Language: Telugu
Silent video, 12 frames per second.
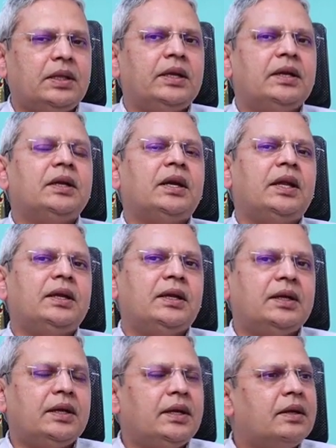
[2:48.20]

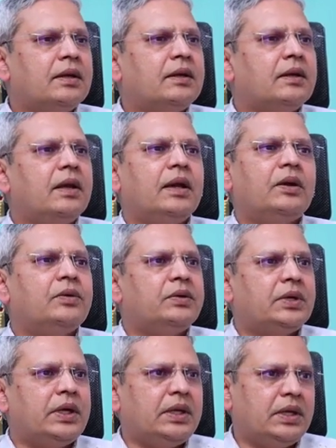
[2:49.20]
దీర్ఘకాలికంగా ఎలా
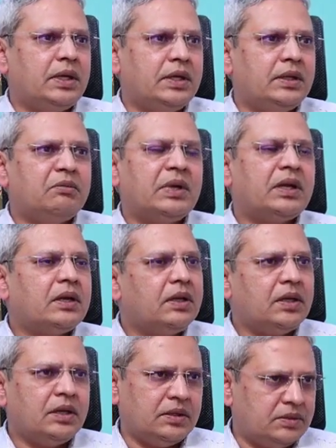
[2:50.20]
ఉంటాయి అనేది మనకి
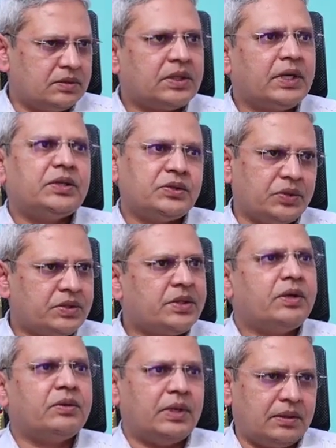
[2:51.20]
ఇంకా స్టడీస్
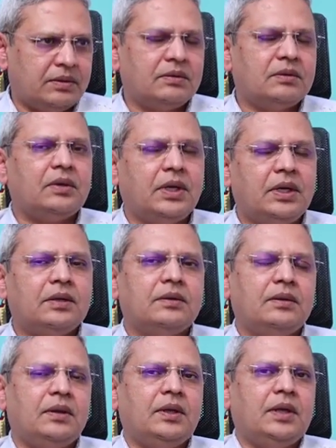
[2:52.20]
వస్తూ ఉన్నాయి రైట్
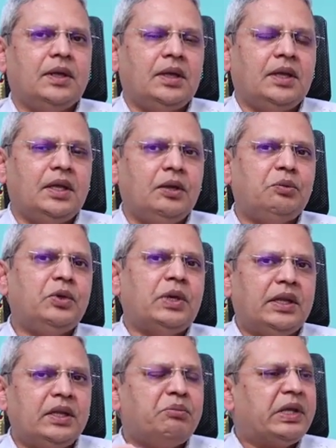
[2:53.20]
ఇప్పుడు
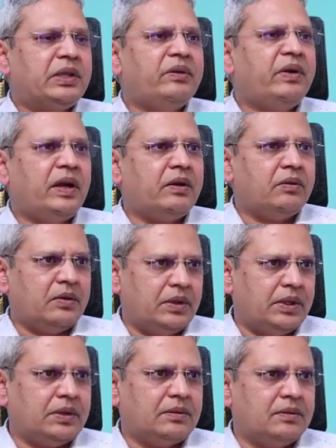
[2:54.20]
అదే పెద్దవాళ్ళు
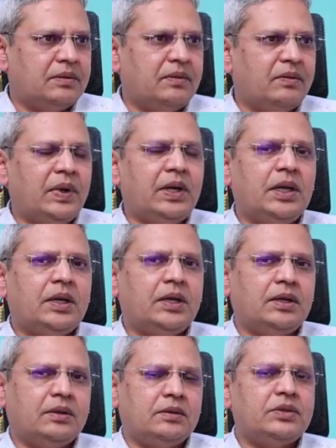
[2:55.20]
అనుకోండి వాళ్ళ
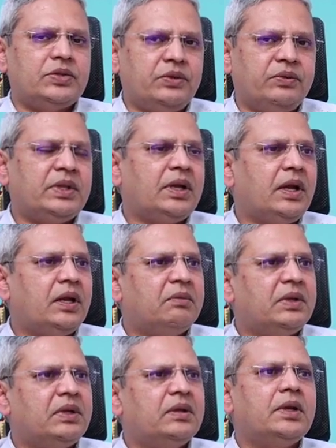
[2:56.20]

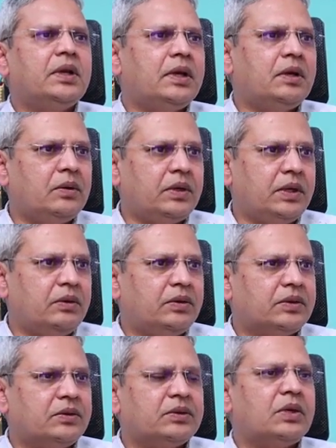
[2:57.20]
జీవితకాలం అనేది ఇంకా ఒక
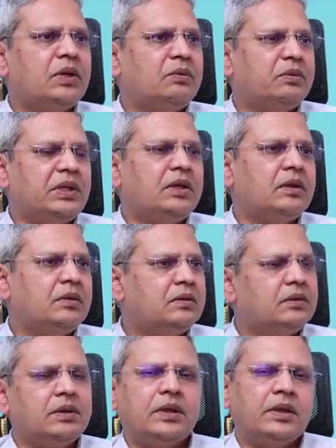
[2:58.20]
ఇరవై సంవత్సరాలు పదిహేను
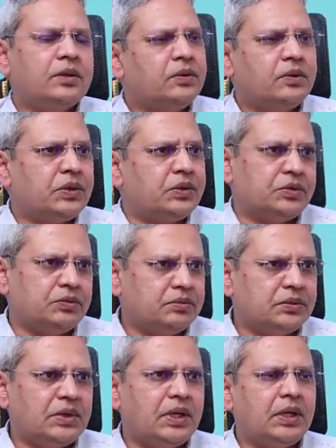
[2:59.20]
ఎంతో ఉండొచ్చు
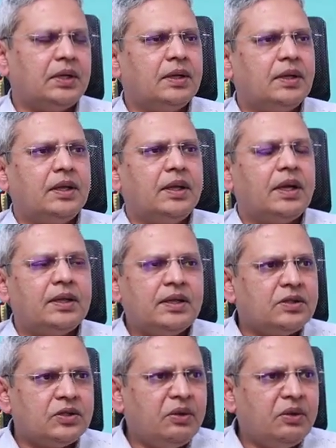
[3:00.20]
రైట్ అదే